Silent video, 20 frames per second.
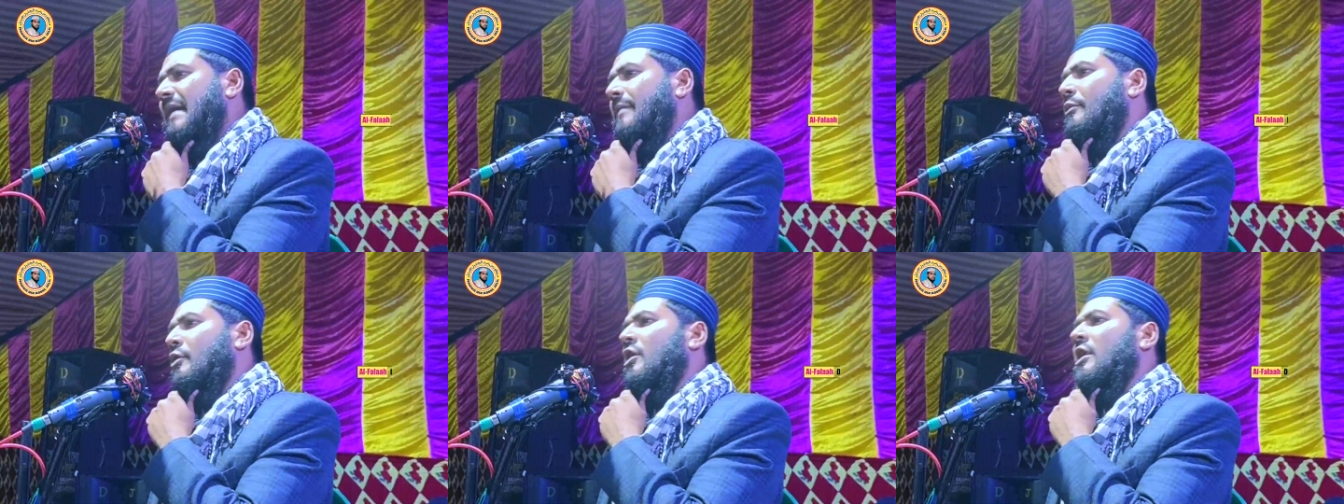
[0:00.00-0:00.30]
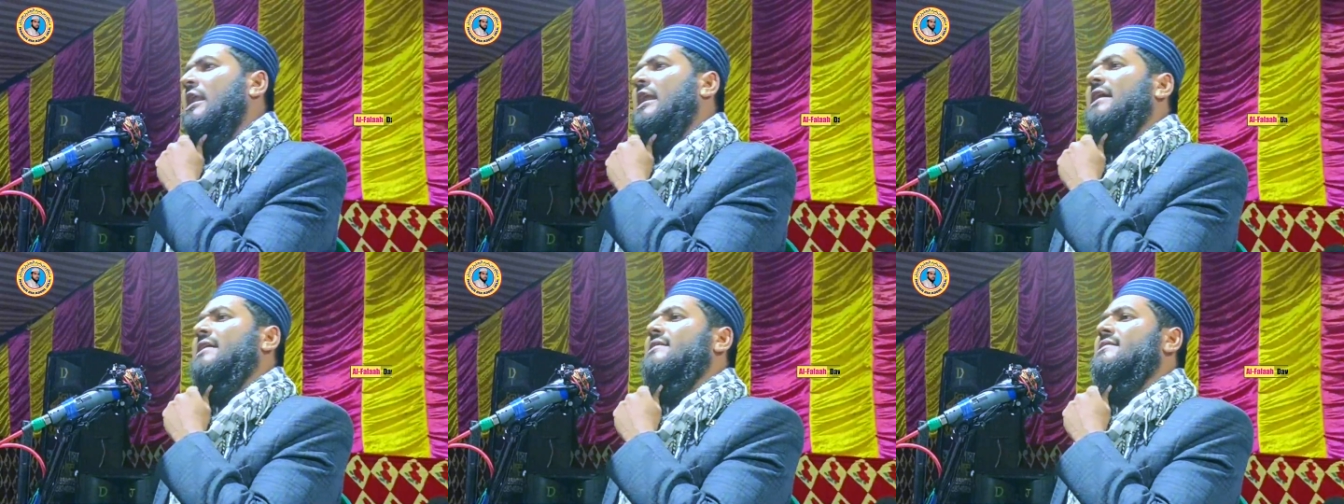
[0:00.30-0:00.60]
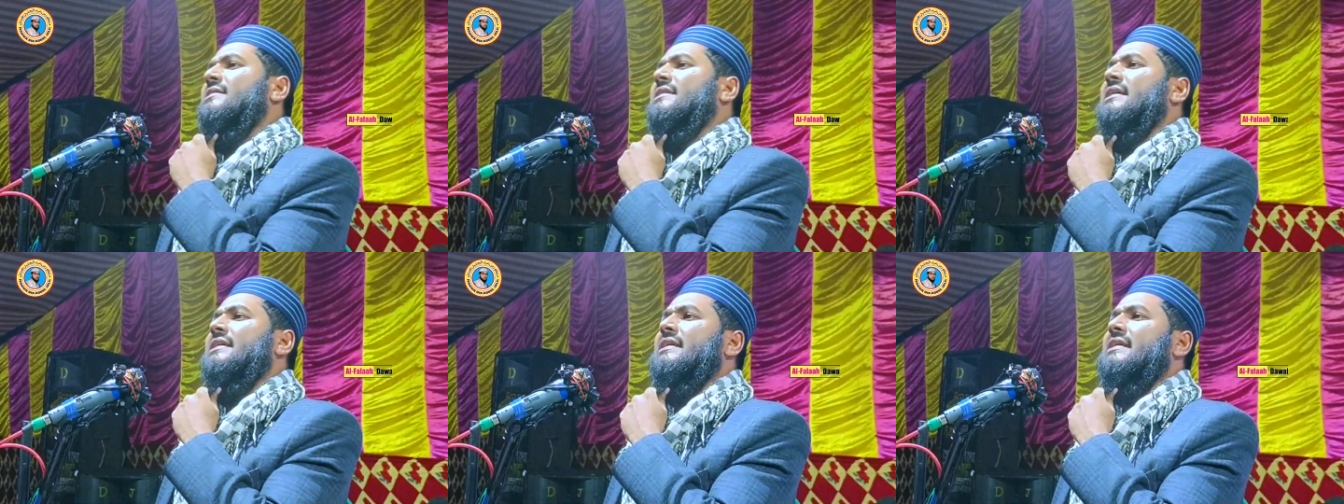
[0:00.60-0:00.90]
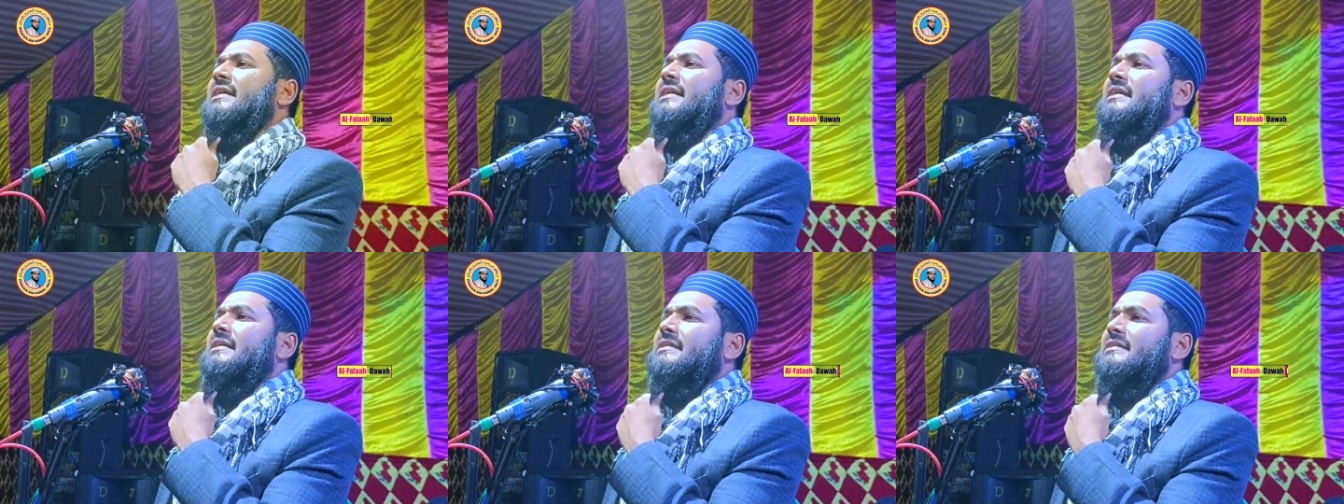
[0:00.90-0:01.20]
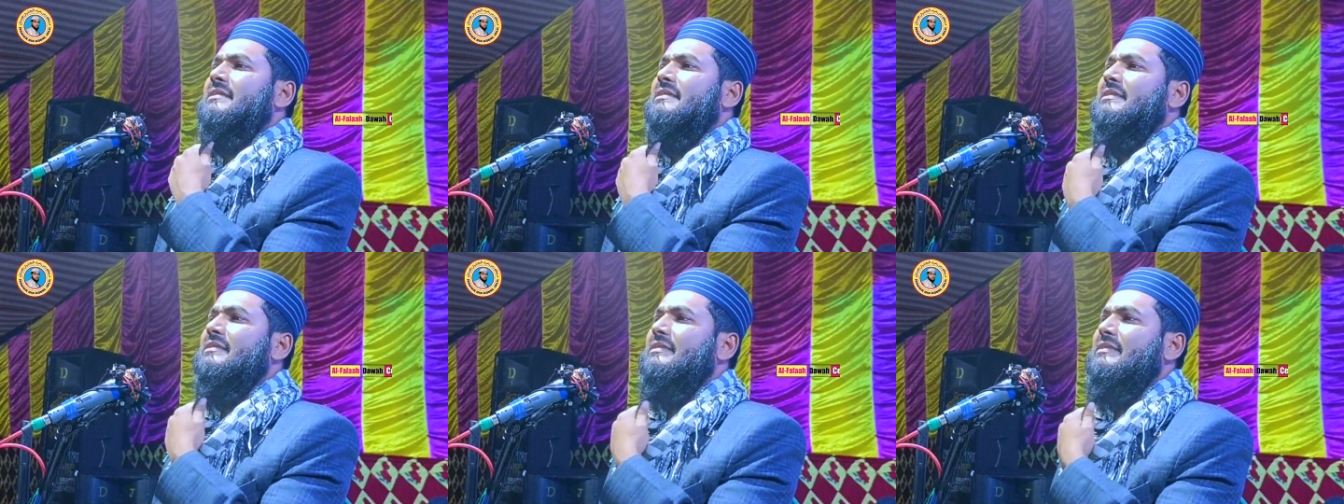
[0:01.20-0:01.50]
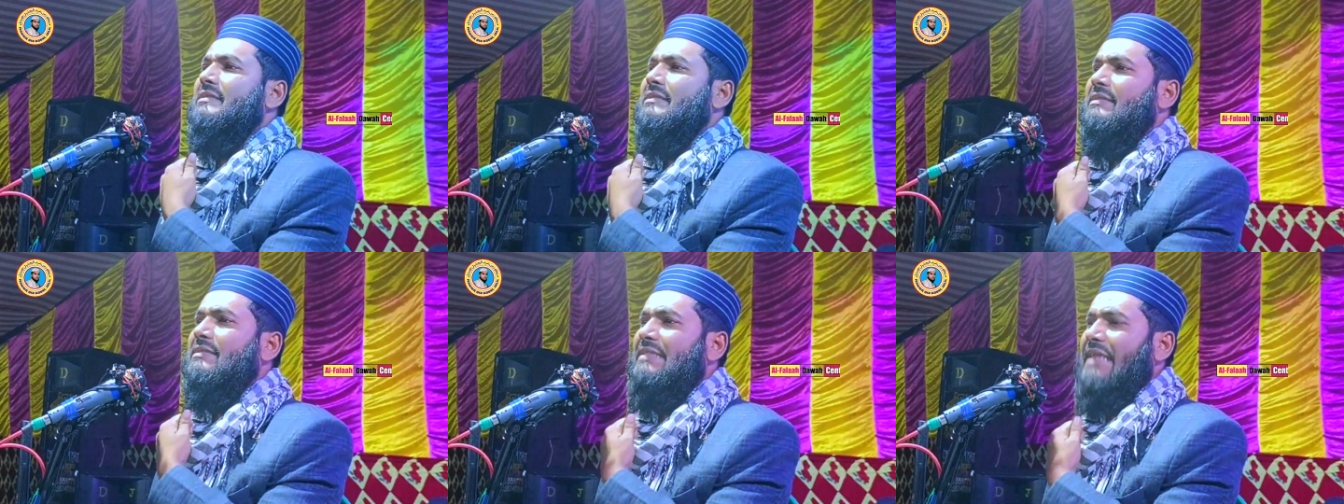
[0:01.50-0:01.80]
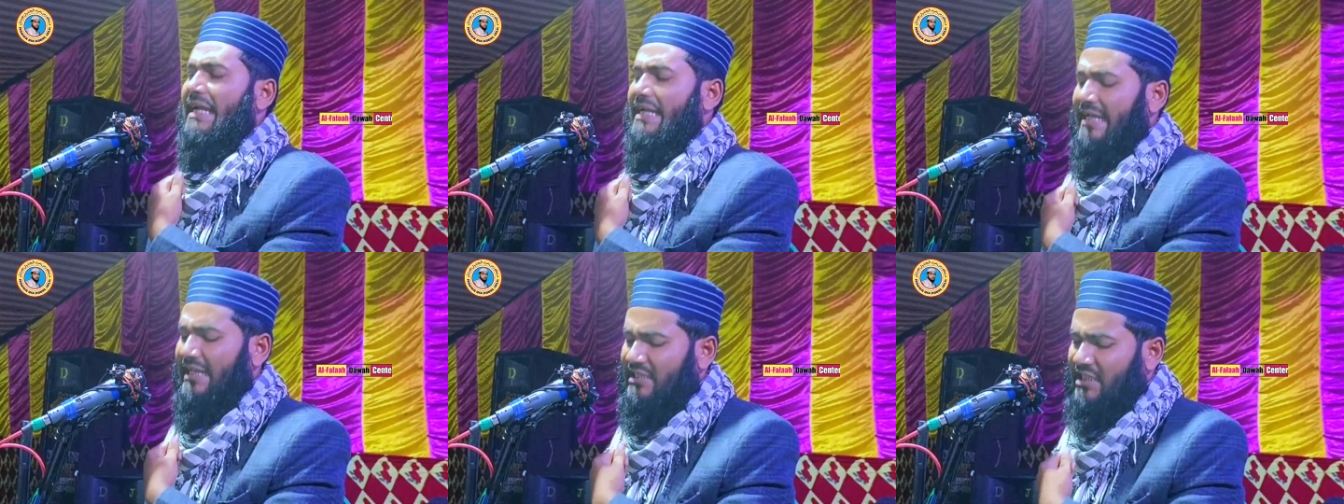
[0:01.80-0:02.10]
তালা বললেন যে
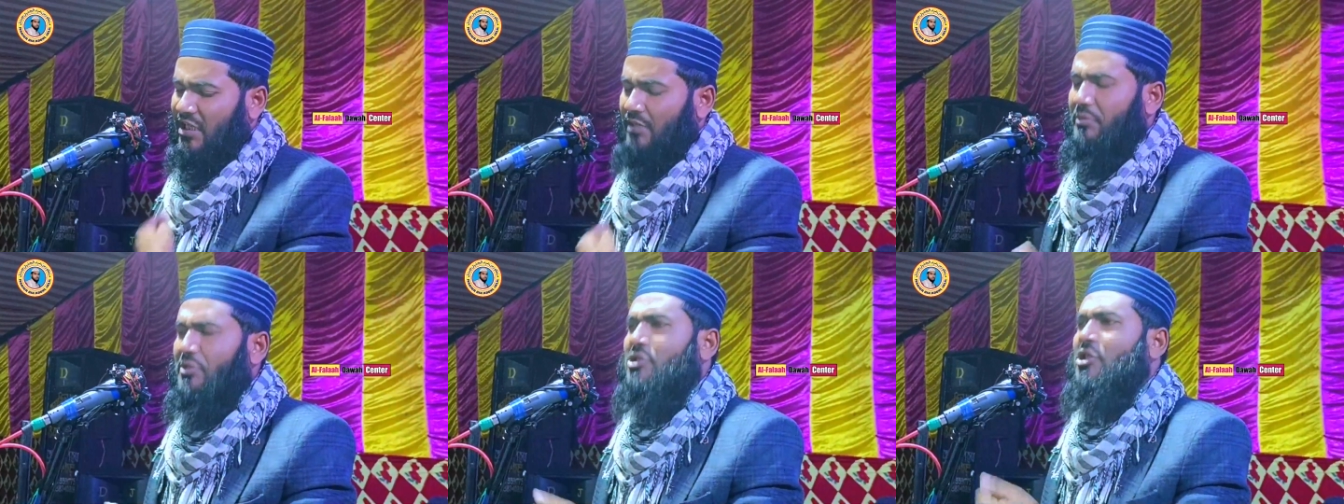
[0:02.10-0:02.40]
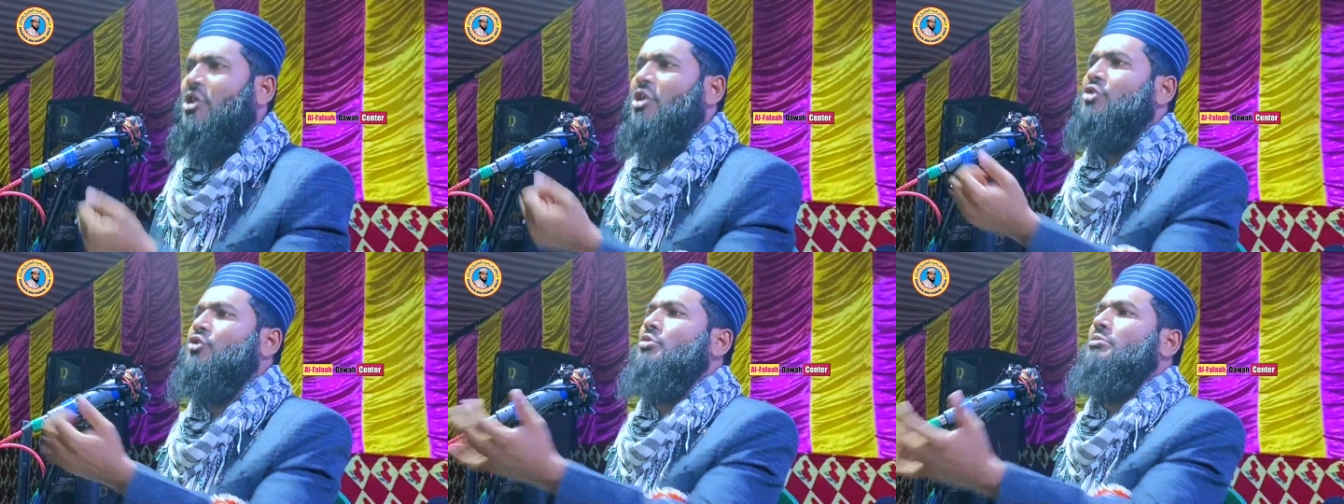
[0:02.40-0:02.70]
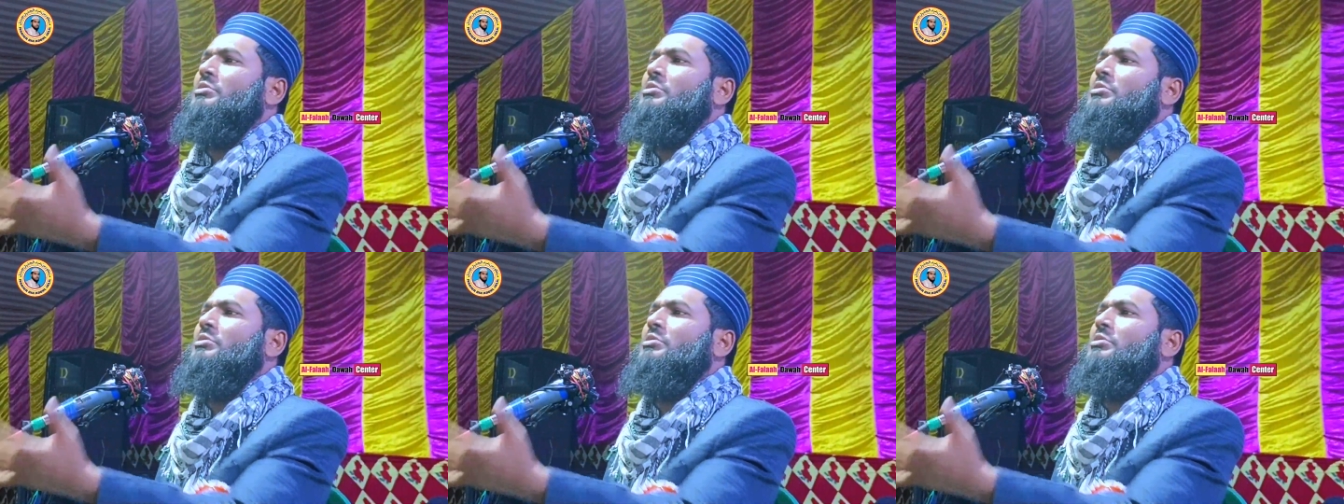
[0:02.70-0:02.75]
জান্নাতের ভিতরে